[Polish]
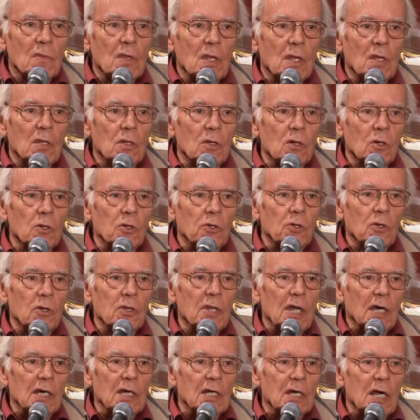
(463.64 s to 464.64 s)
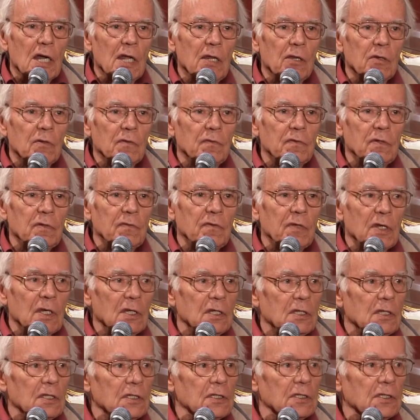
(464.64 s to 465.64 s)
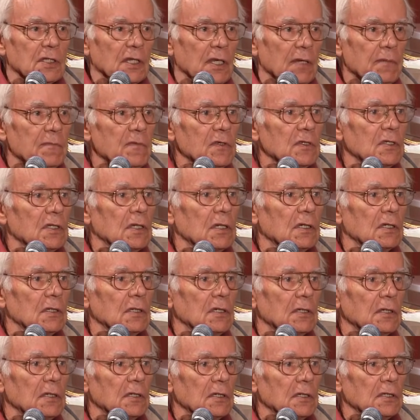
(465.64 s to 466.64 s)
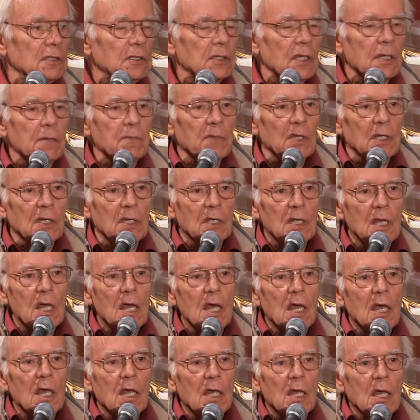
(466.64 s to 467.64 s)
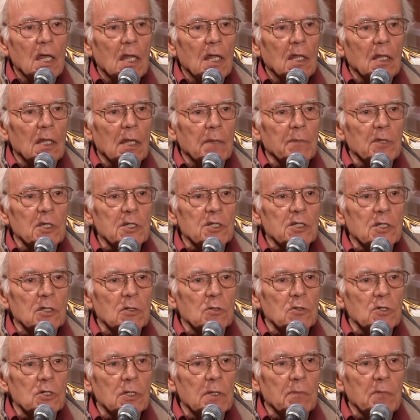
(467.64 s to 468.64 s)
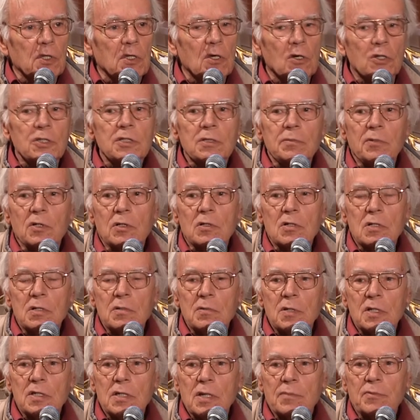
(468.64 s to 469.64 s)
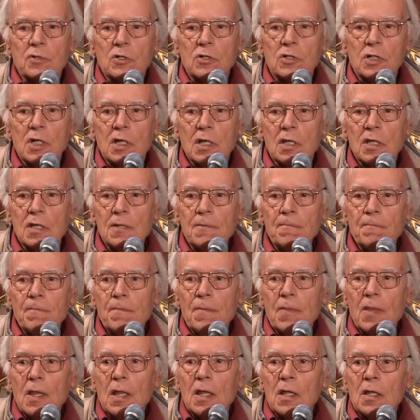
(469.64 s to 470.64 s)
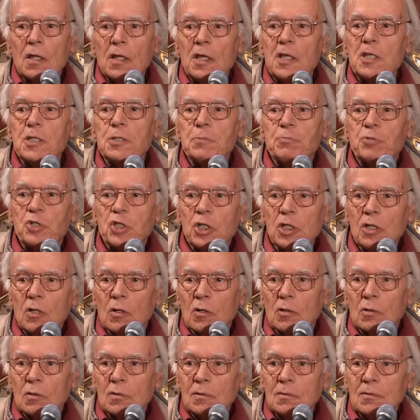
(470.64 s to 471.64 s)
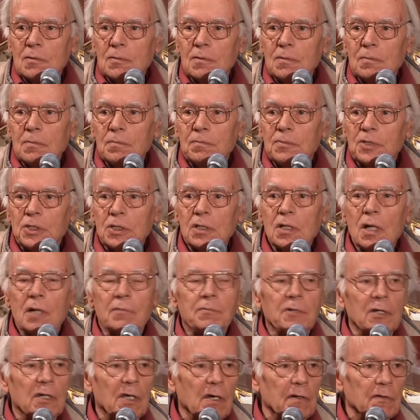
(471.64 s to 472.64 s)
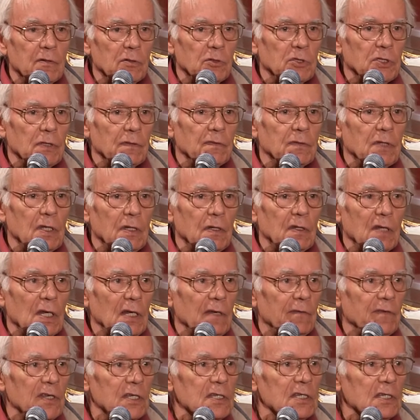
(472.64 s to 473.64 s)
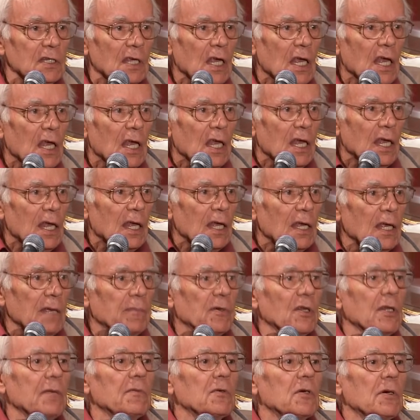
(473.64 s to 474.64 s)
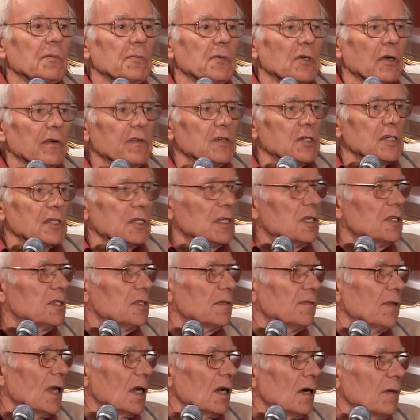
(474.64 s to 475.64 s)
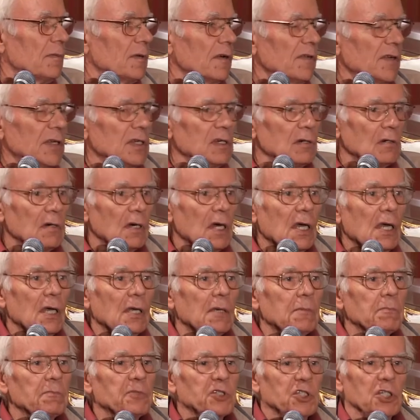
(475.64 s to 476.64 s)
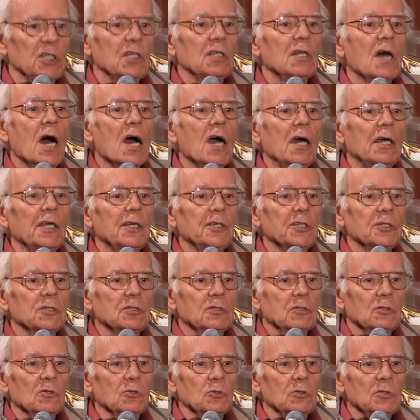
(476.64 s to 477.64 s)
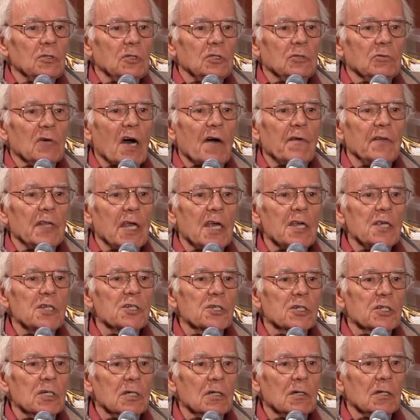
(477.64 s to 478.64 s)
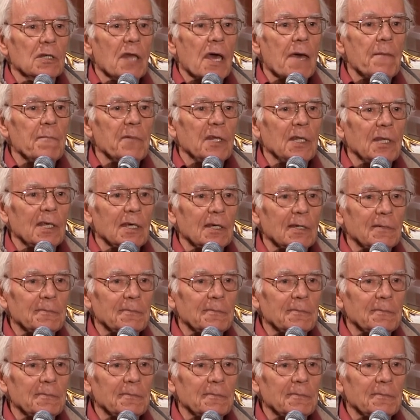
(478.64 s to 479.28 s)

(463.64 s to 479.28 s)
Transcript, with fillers: no to nagrano wywiad z nim, z, z tymi tam jeszcze różnymi gośćmi, którzy byli zaproszeni. I z psiną. Psina pojawił się w tej telewizji. I potem Gombrowicz nic dziwnego powiedział, psina jest tu sławniejszy ode mnie.